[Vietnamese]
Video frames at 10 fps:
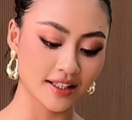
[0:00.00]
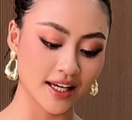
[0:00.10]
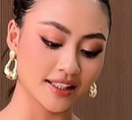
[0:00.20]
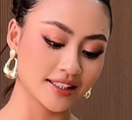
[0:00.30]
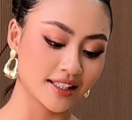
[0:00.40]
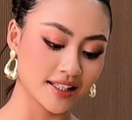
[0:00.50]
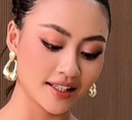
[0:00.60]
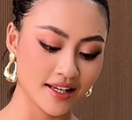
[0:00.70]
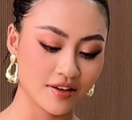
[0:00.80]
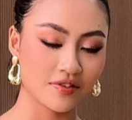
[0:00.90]
Katie
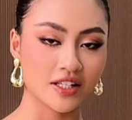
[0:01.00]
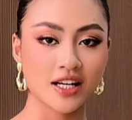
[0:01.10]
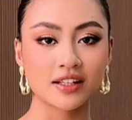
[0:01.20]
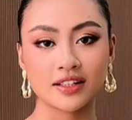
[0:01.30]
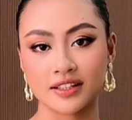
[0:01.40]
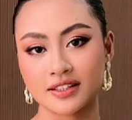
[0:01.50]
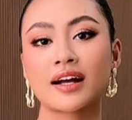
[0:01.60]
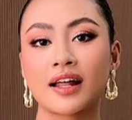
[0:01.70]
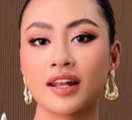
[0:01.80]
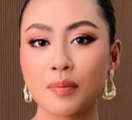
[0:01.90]
và Charlotte
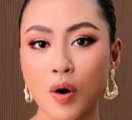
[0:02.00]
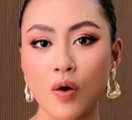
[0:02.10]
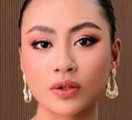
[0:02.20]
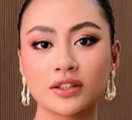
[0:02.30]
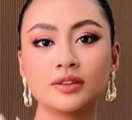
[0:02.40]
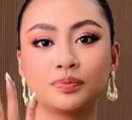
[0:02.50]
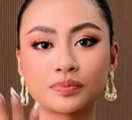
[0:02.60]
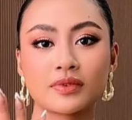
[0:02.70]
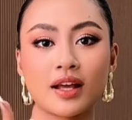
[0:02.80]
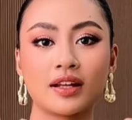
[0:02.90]
cả Lebo nữa
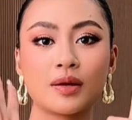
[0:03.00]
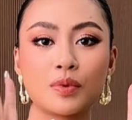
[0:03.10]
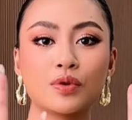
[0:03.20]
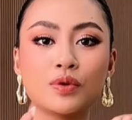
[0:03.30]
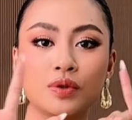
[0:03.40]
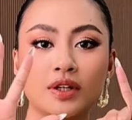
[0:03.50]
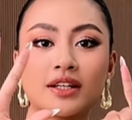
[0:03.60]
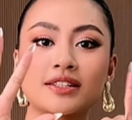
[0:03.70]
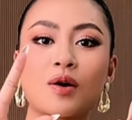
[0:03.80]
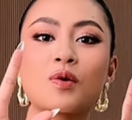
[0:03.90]
Lebo
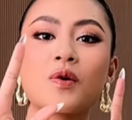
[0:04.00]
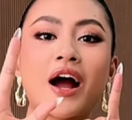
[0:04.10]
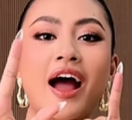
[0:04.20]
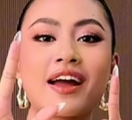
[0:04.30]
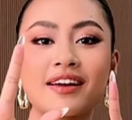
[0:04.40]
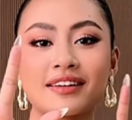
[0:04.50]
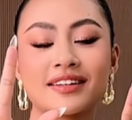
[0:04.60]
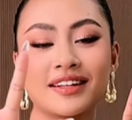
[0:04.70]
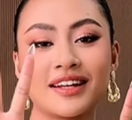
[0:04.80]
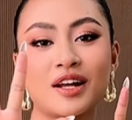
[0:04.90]
sáu cô gái
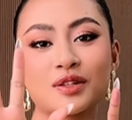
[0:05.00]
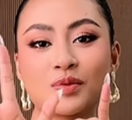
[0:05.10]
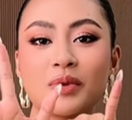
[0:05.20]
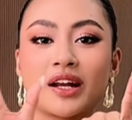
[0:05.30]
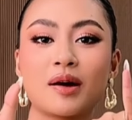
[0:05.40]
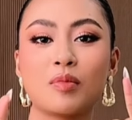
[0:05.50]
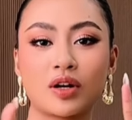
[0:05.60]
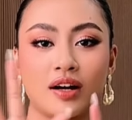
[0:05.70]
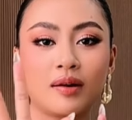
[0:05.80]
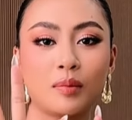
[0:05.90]
là chúng mình là một
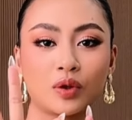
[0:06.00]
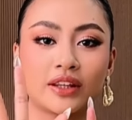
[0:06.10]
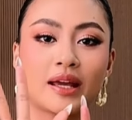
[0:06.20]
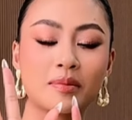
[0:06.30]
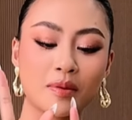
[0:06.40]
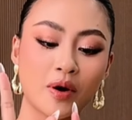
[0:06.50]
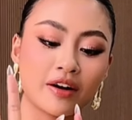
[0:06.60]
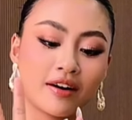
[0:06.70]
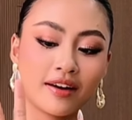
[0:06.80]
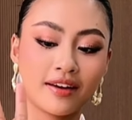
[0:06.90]
à, một team nhé mọi
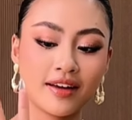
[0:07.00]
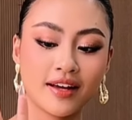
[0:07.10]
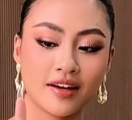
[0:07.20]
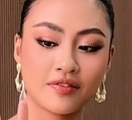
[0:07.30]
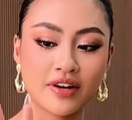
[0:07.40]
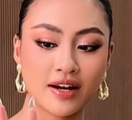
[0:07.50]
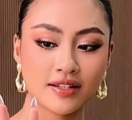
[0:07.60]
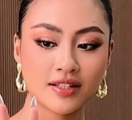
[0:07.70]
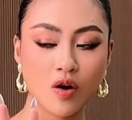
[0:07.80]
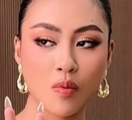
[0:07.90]
người và
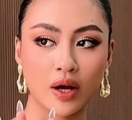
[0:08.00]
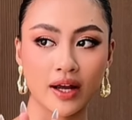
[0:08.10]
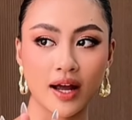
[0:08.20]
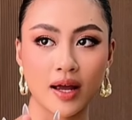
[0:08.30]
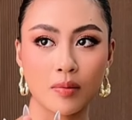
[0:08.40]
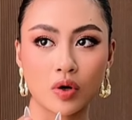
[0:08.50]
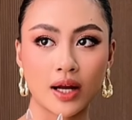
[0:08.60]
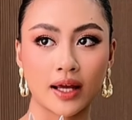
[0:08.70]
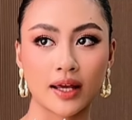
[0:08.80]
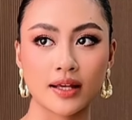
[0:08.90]
sau một cái ngày một
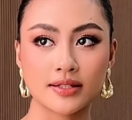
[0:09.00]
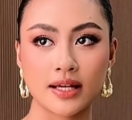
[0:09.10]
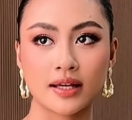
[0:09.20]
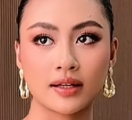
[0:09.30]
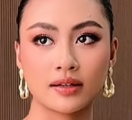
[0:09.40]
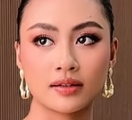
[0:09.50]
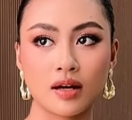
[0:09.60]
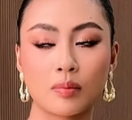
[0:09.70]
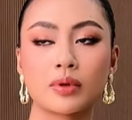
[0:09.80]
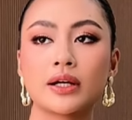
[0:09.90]
hành trình
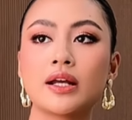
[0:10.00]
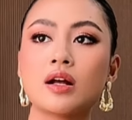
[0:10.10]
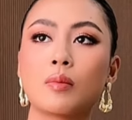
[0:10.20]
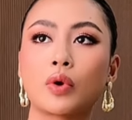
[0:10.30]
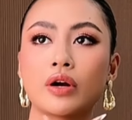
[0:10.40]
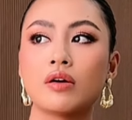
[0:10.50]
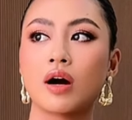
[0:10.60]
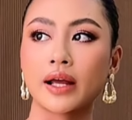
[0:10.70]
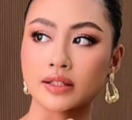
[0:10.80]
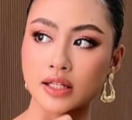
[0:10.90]
được đi được một
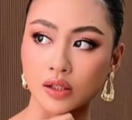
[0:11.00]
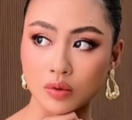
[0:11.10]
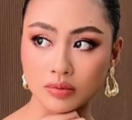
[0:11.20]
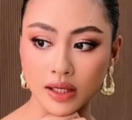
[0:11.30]
nửa hành trình đúng không